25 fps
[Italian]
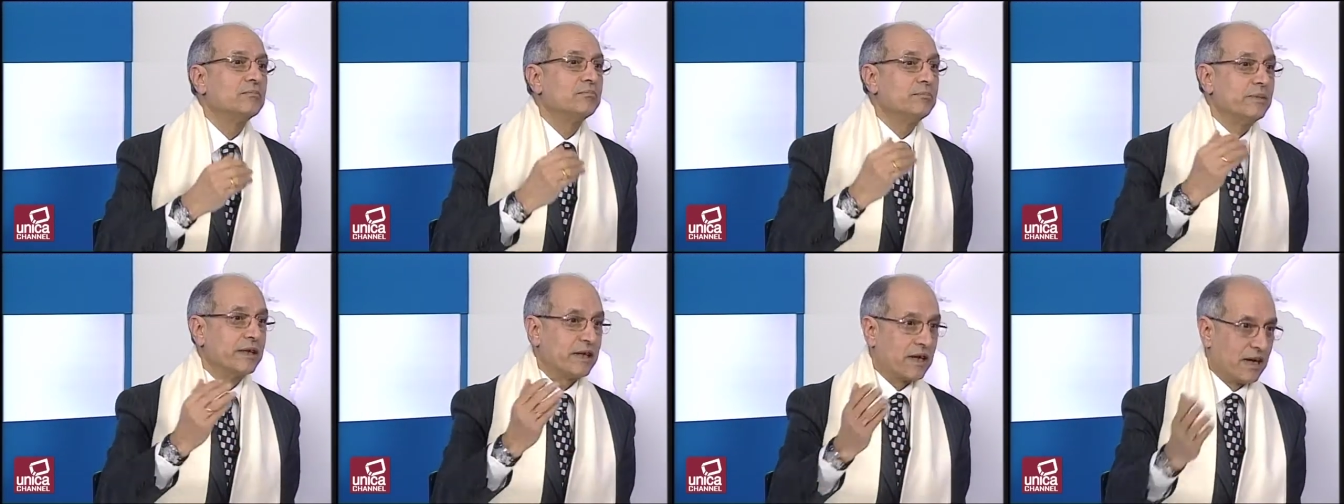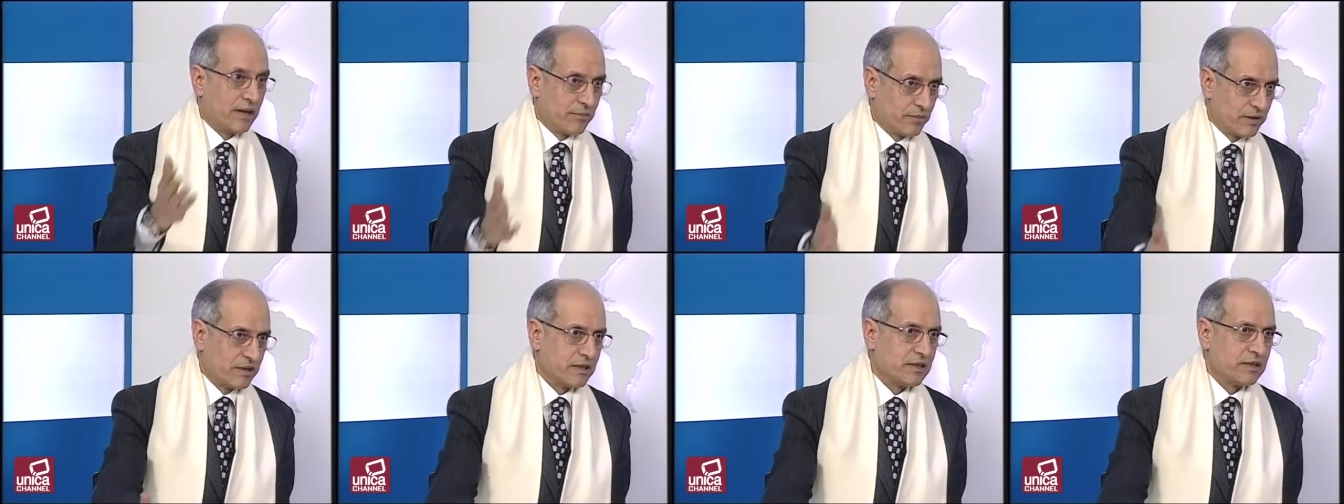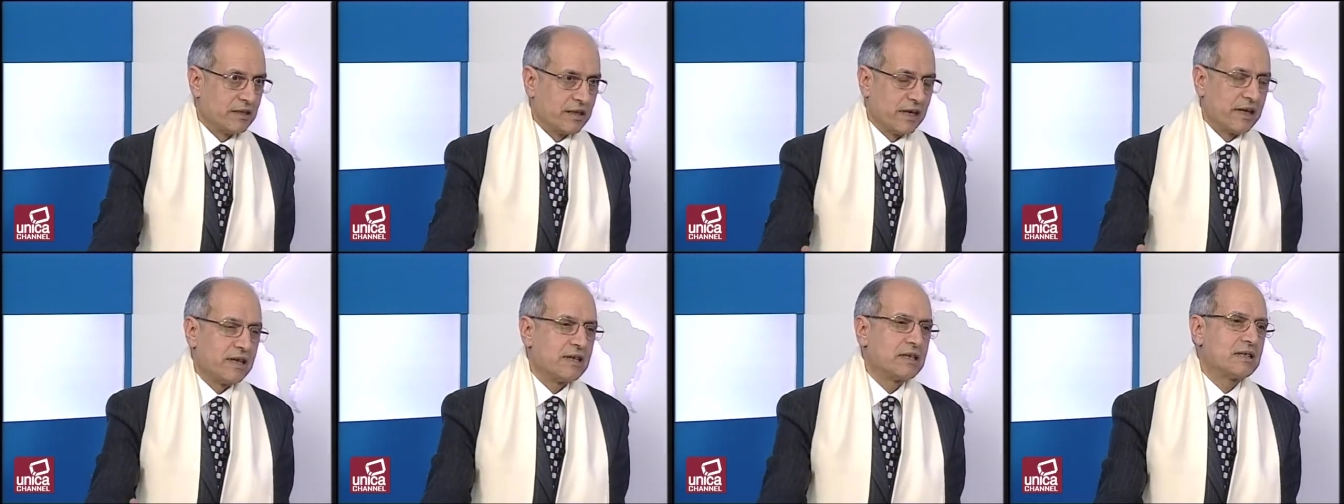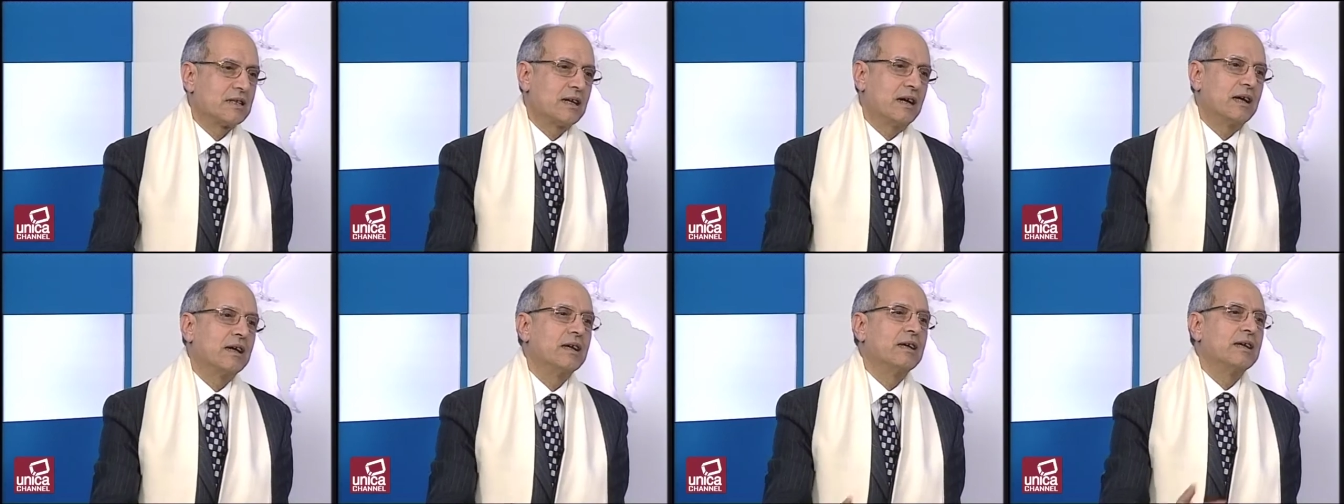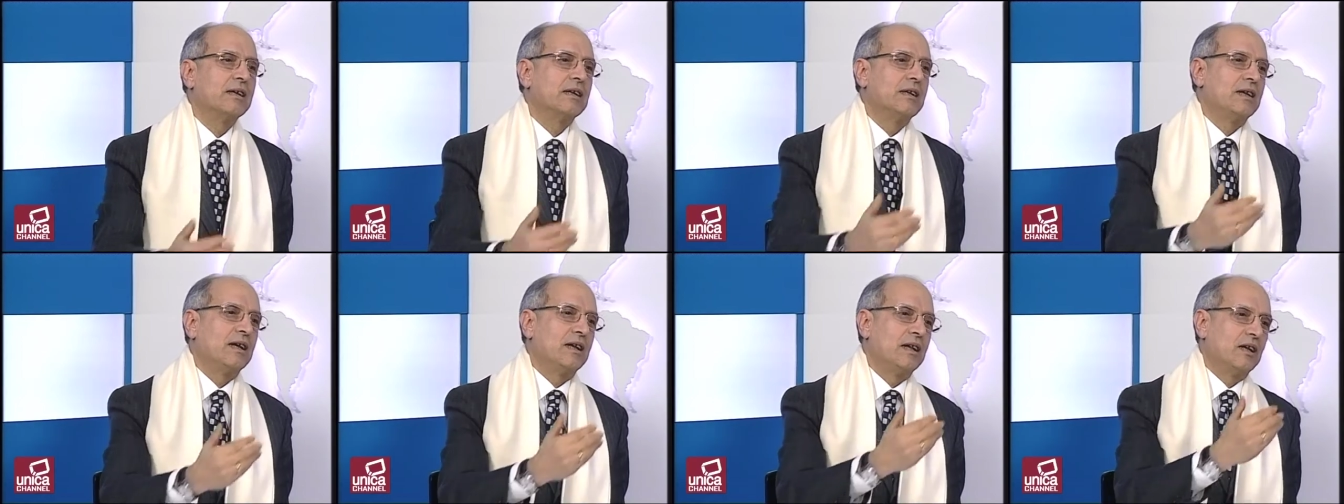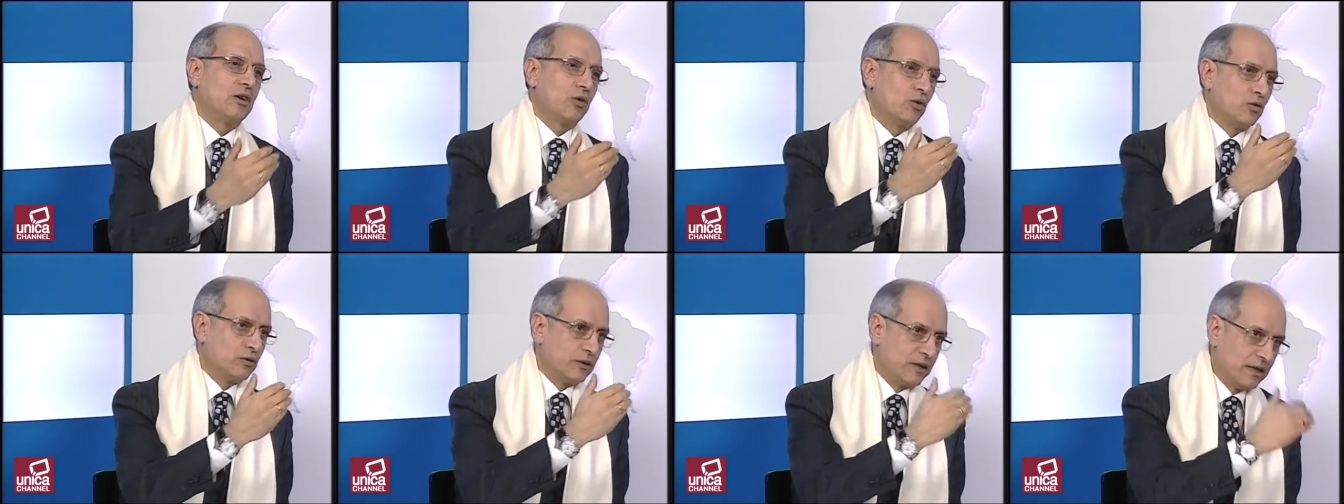per la presidenza e
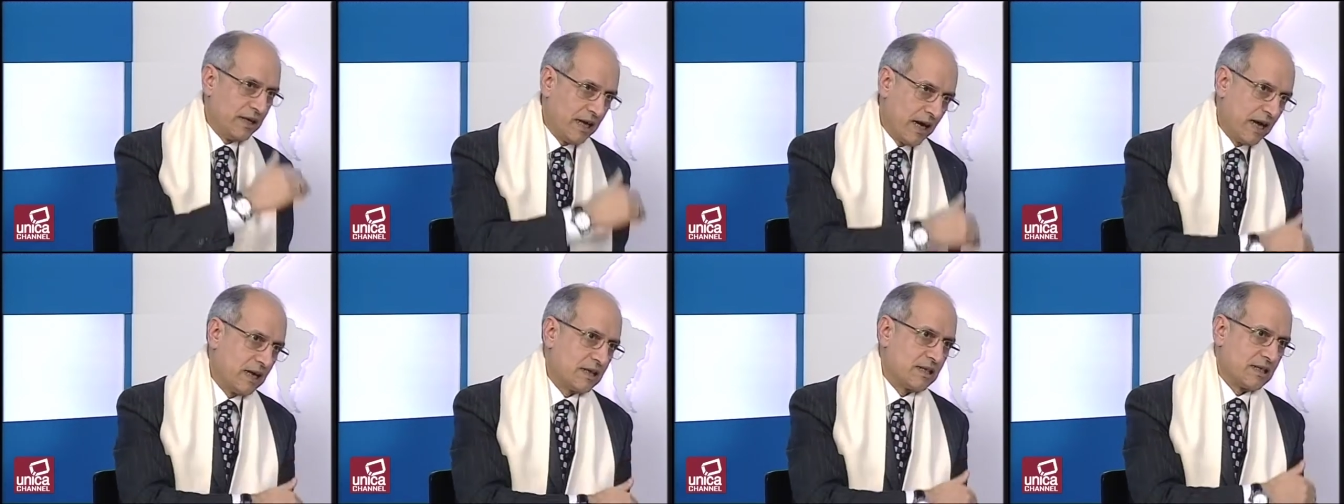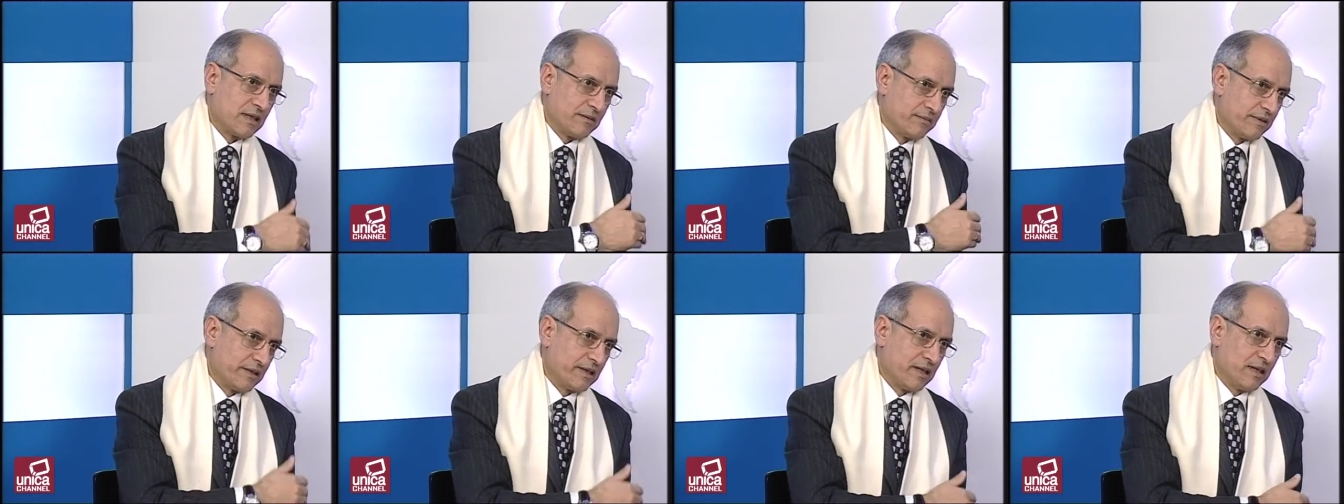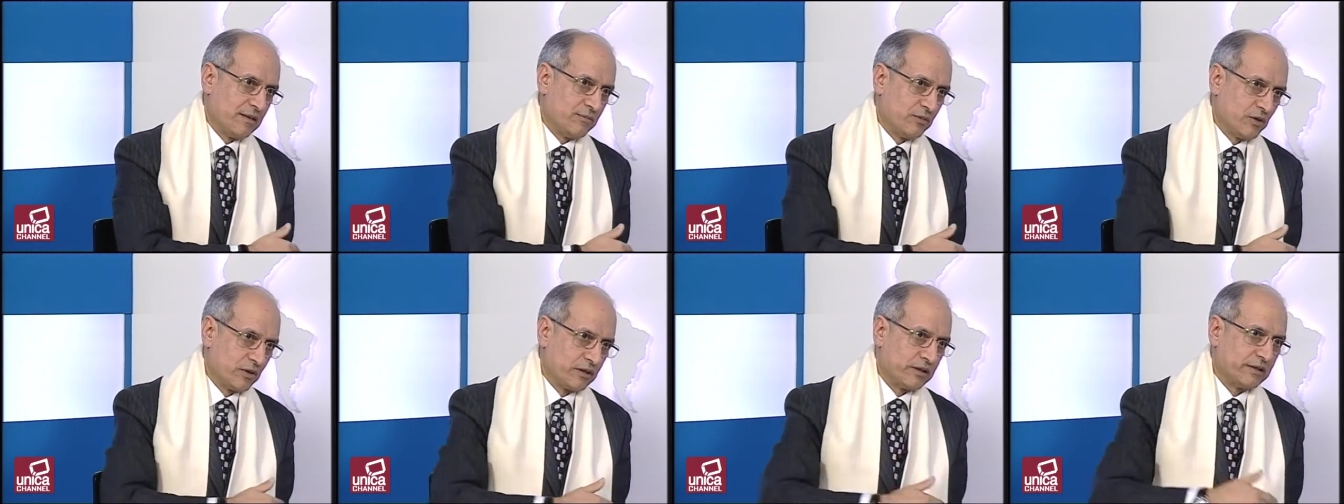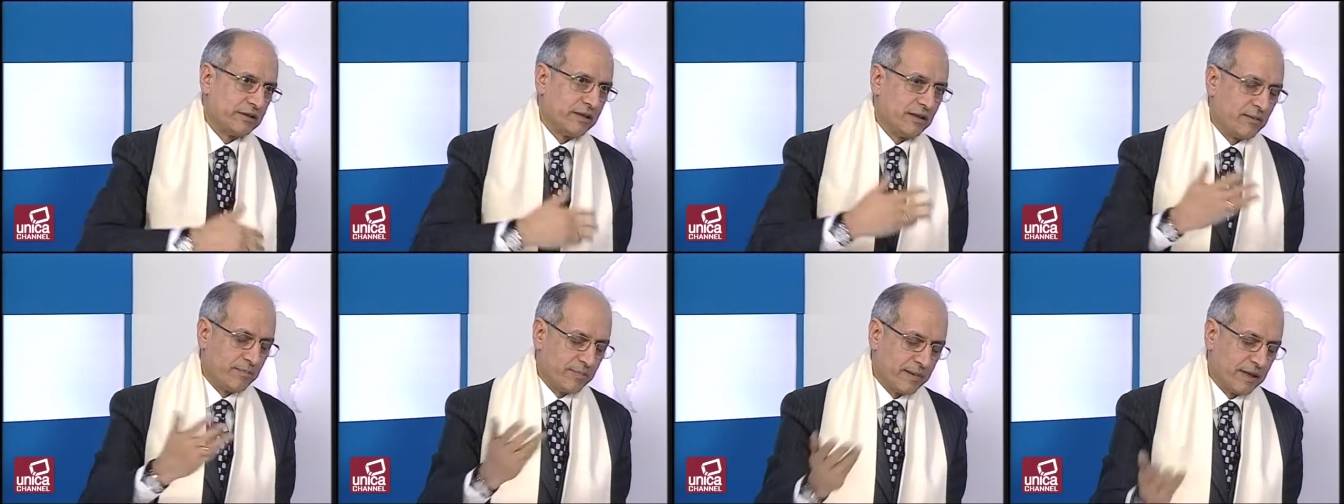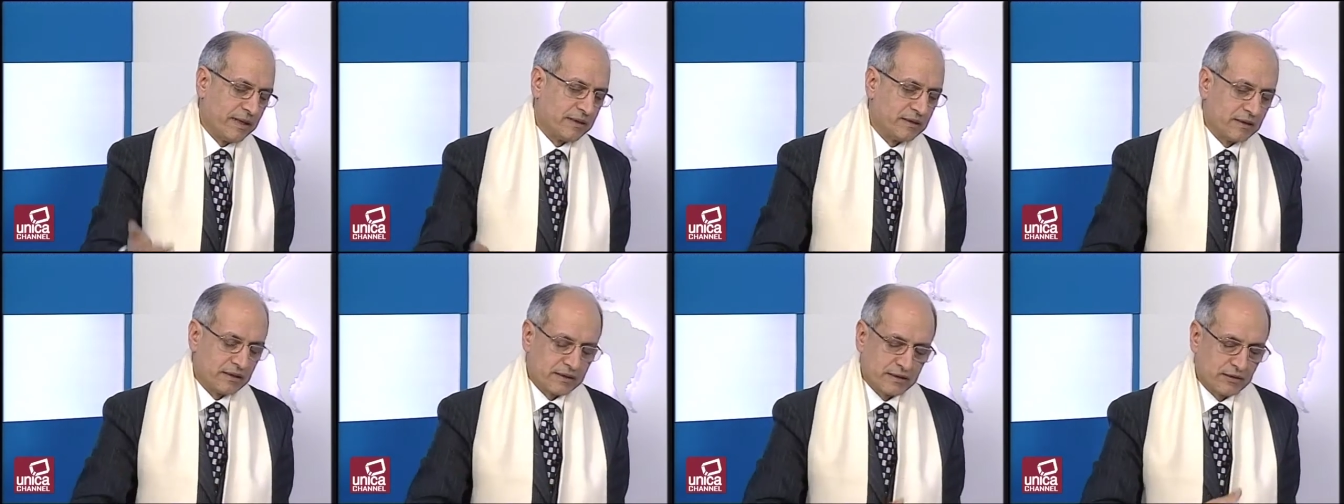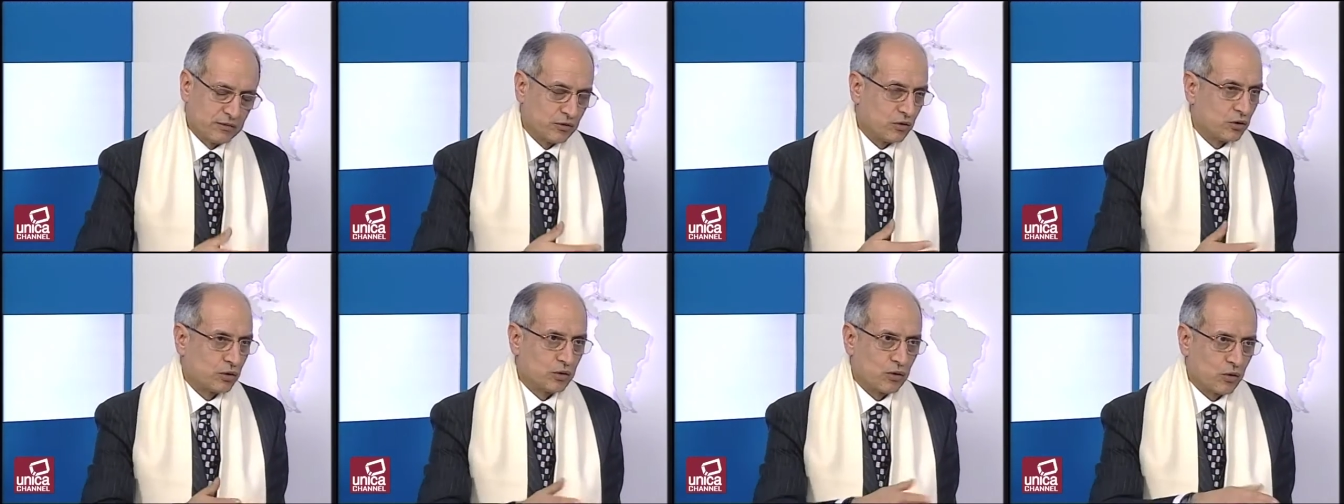le condoglianze per la morte del padre, che uh
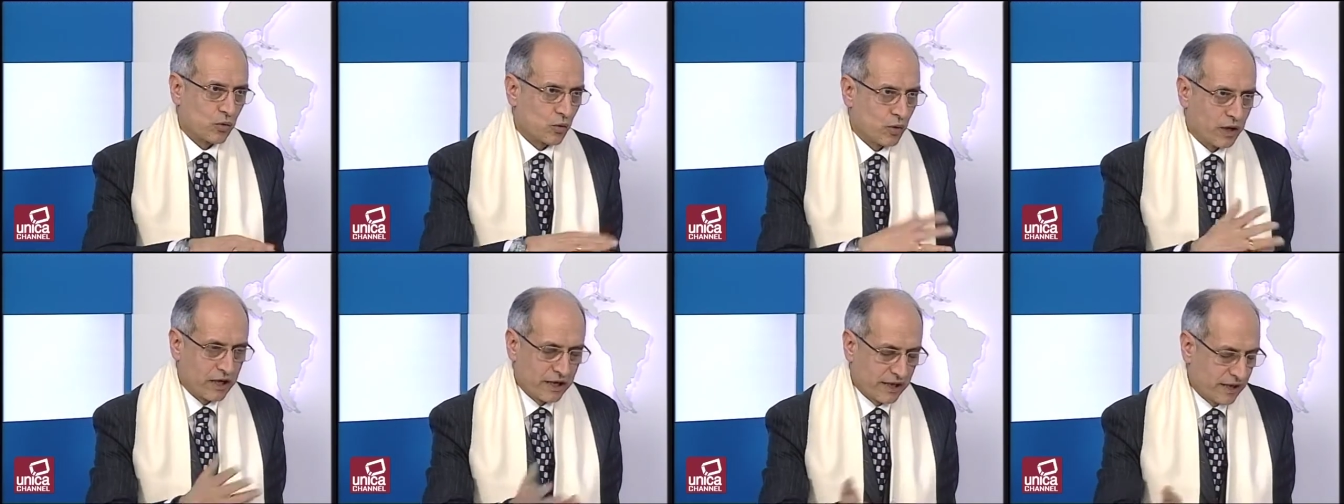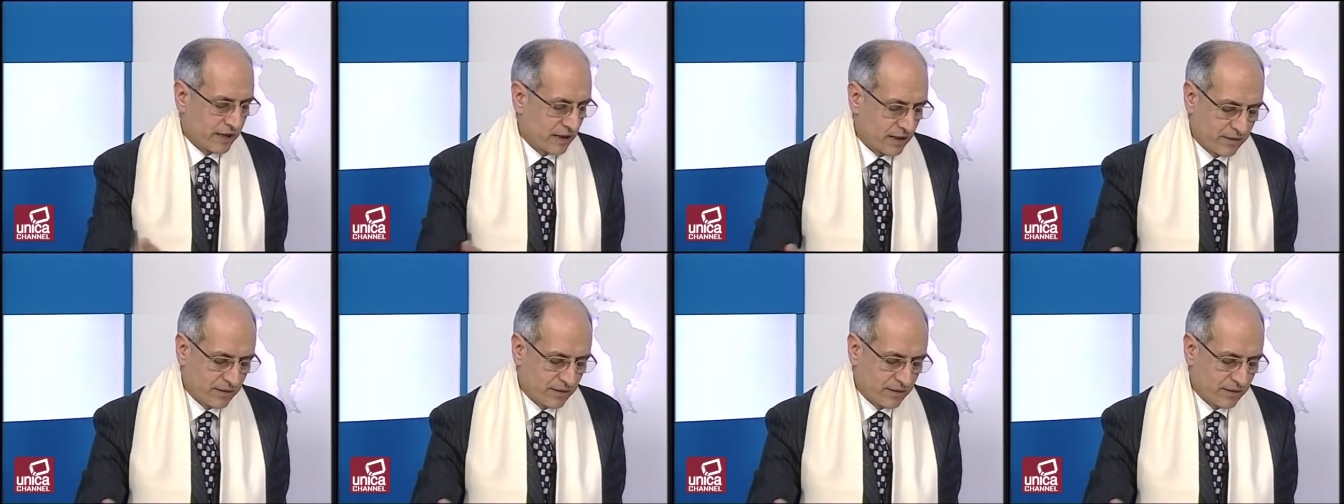-huh. non eh, so qual è uh eh. -huh.